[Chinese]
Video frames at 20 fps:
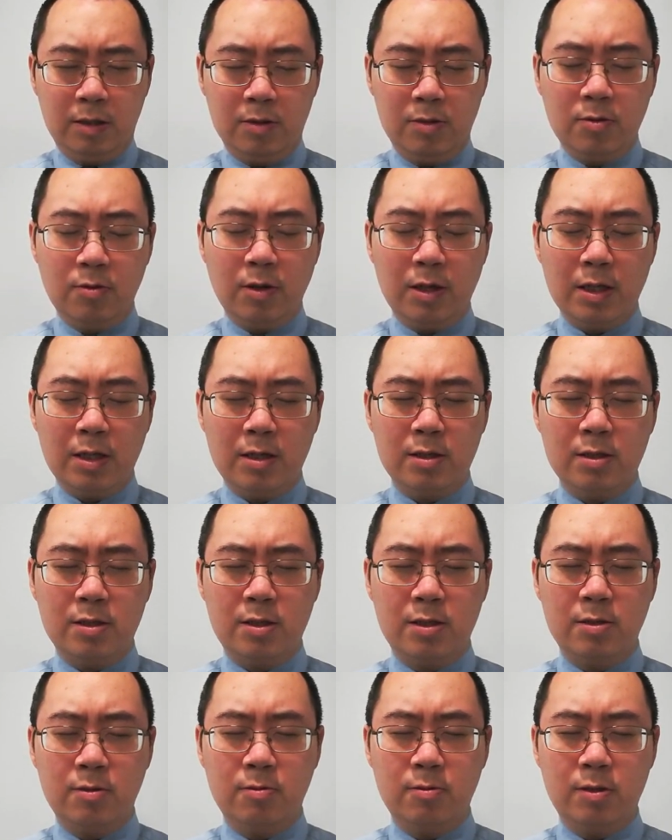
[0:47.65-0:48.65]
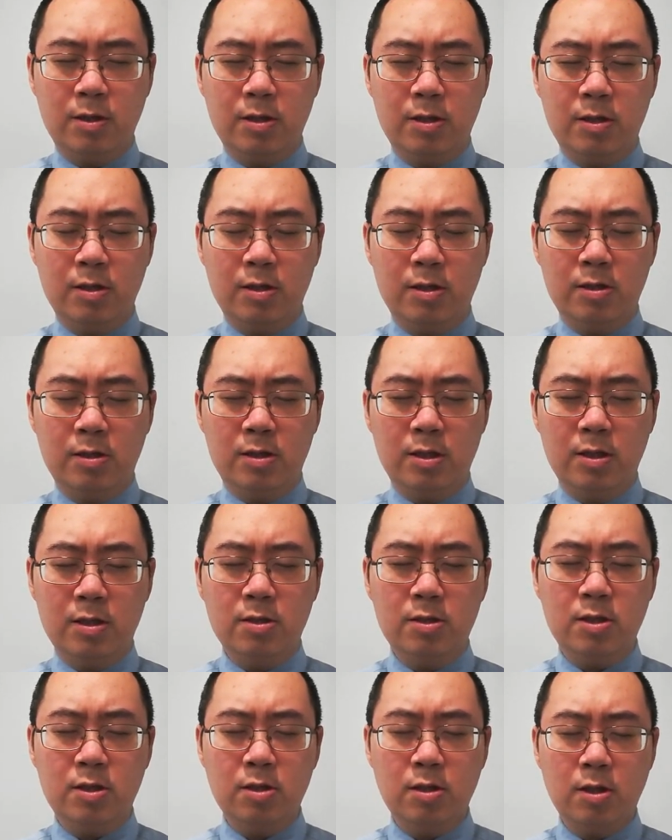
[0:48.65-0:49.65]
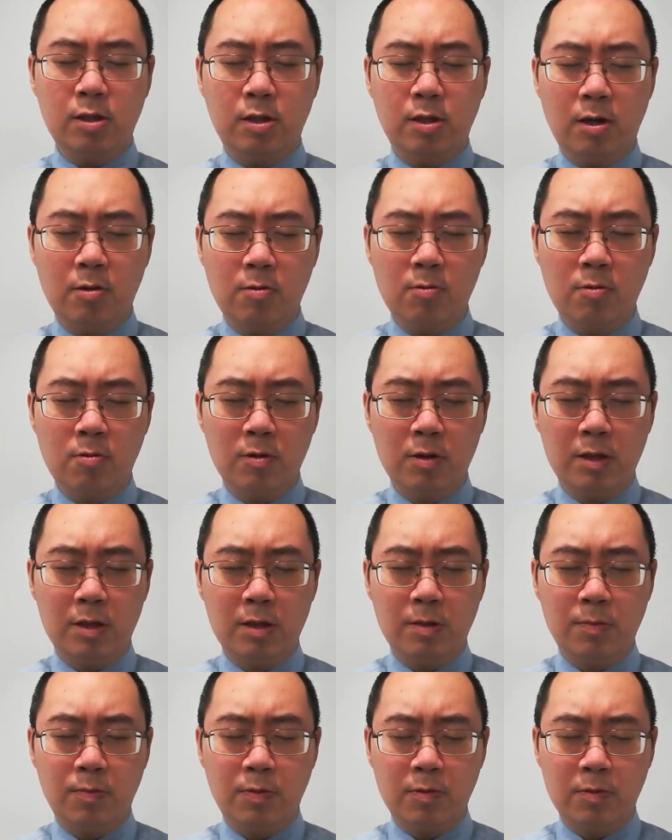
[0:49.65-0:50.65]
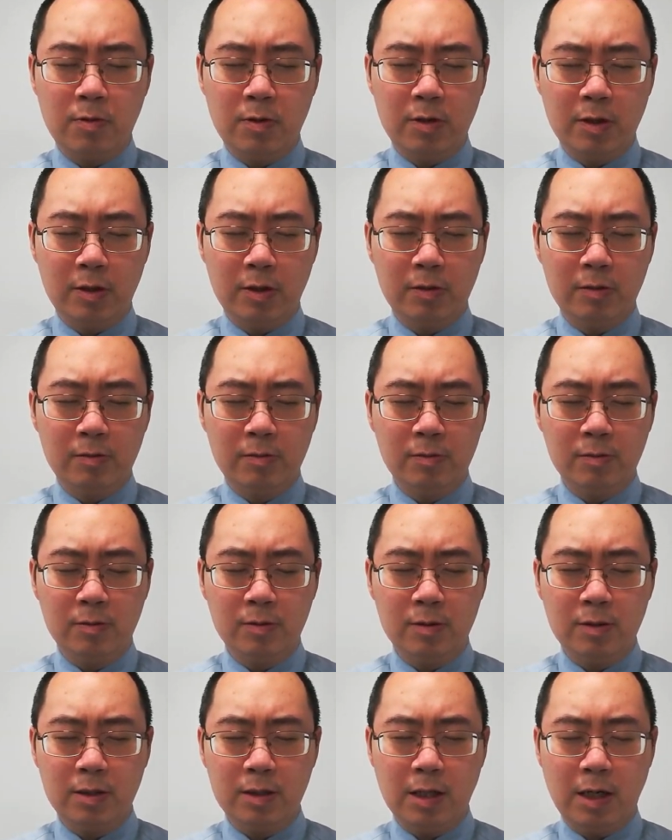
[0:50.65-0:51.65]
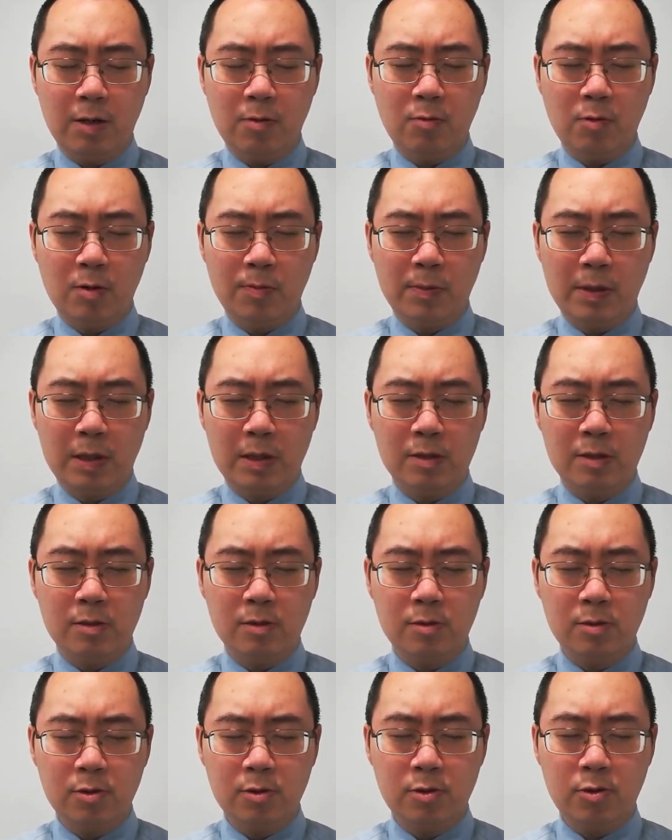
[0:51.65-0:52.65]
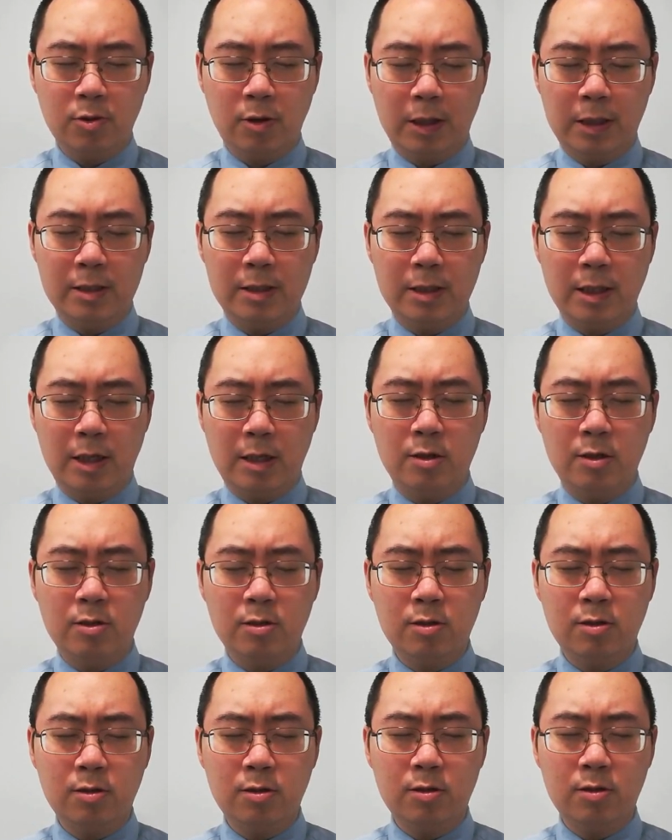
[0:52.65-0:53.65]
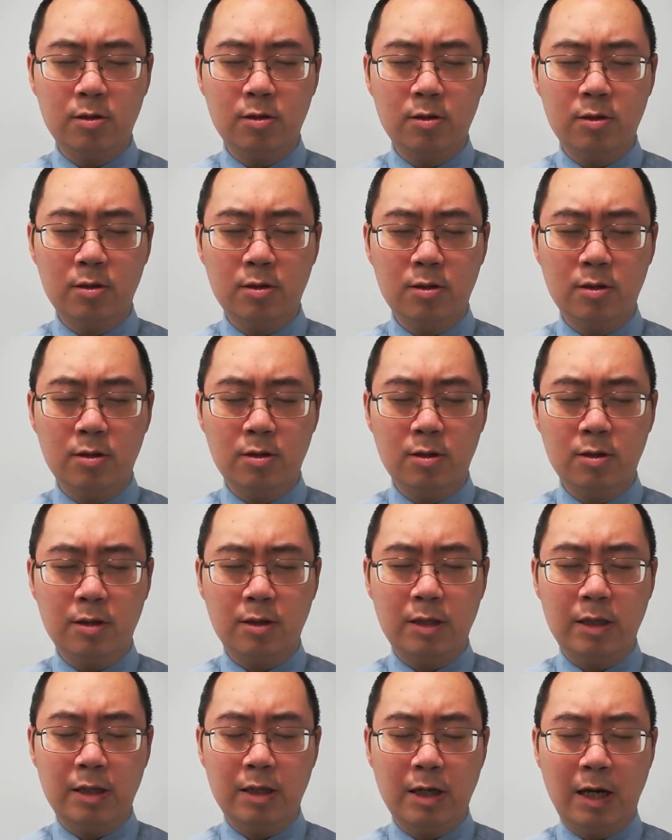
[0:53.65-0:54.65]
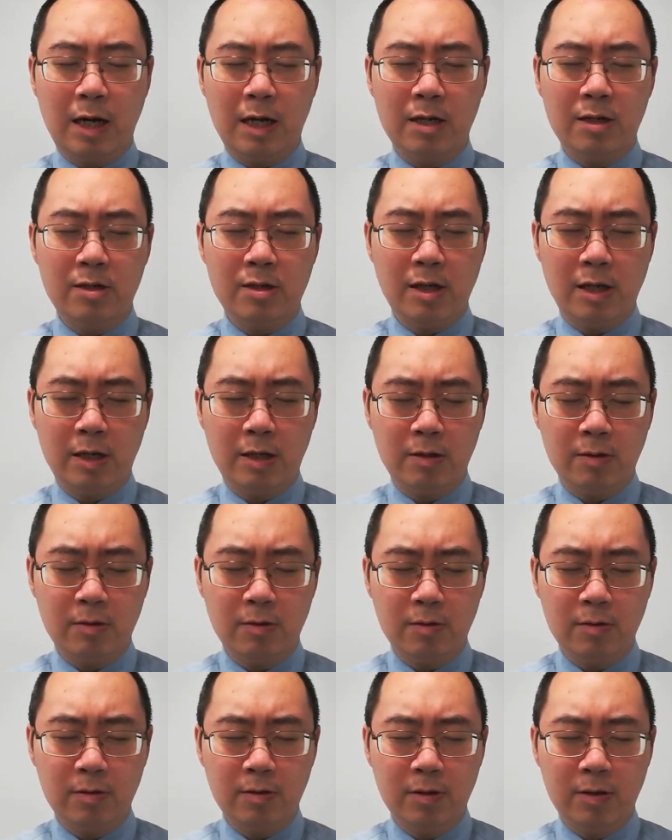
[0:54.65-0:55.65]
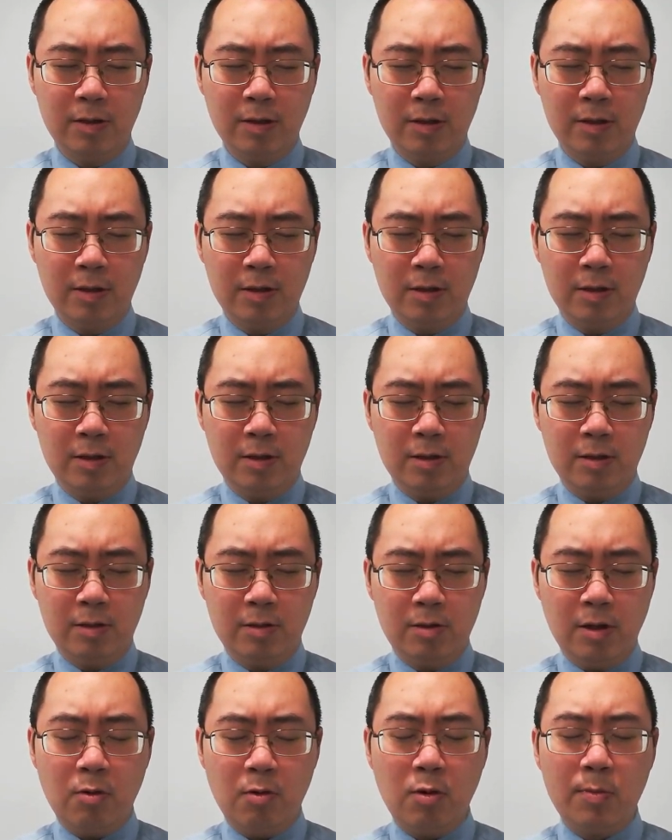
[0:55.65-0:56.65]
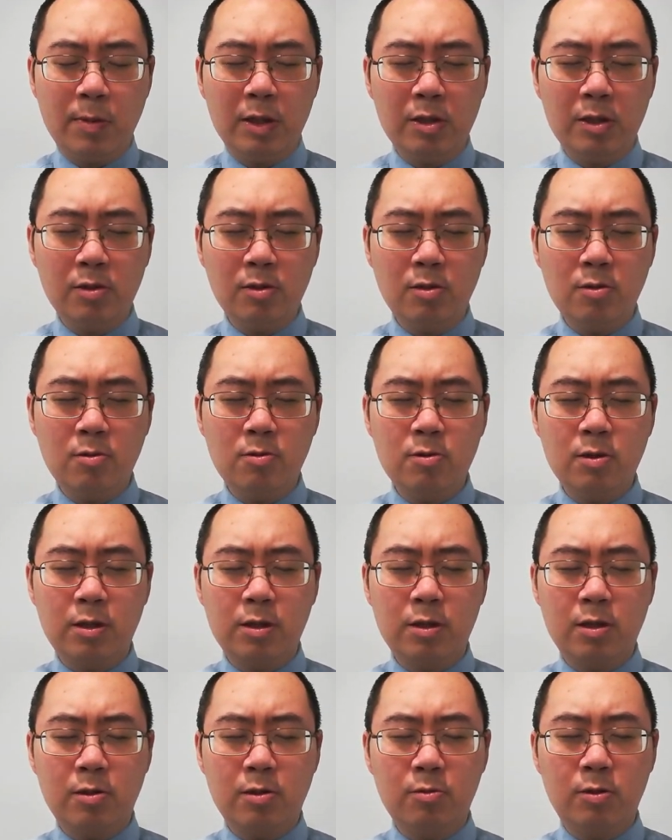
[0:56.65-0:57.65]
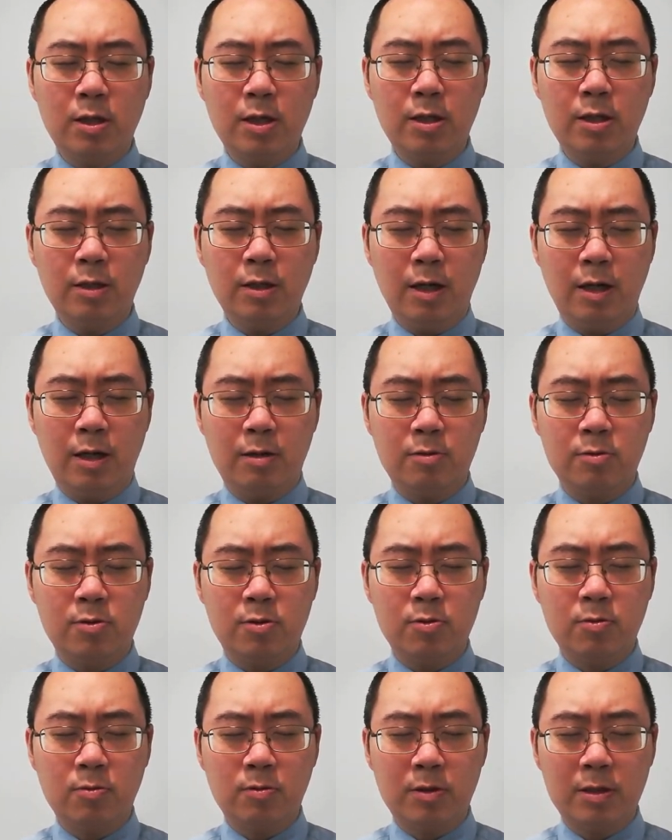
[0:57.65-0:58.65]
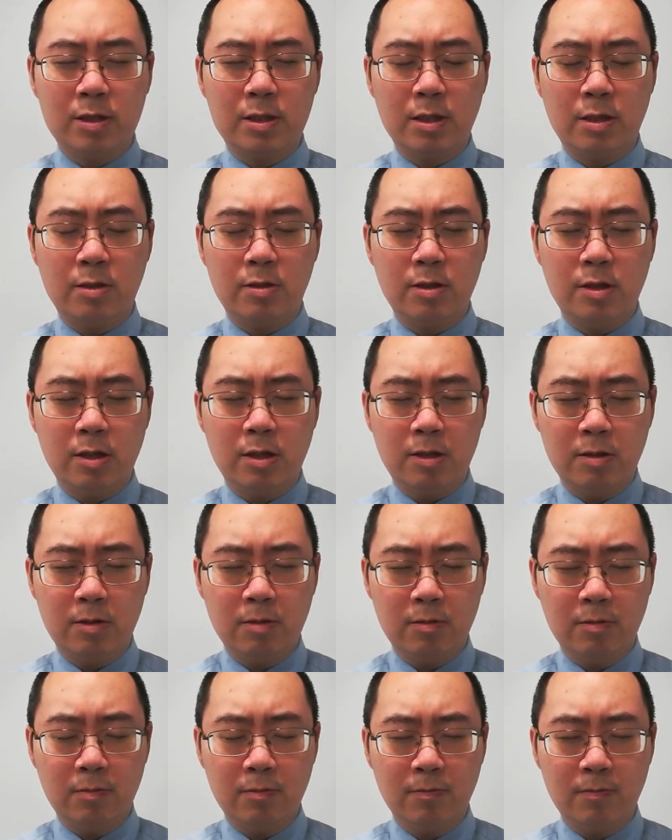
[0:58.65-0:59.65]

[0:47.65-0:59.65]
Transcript: 主啊，求你亲自的透过你的仆人，向我们传讲你的恩言，让我们都能够听到主的声音，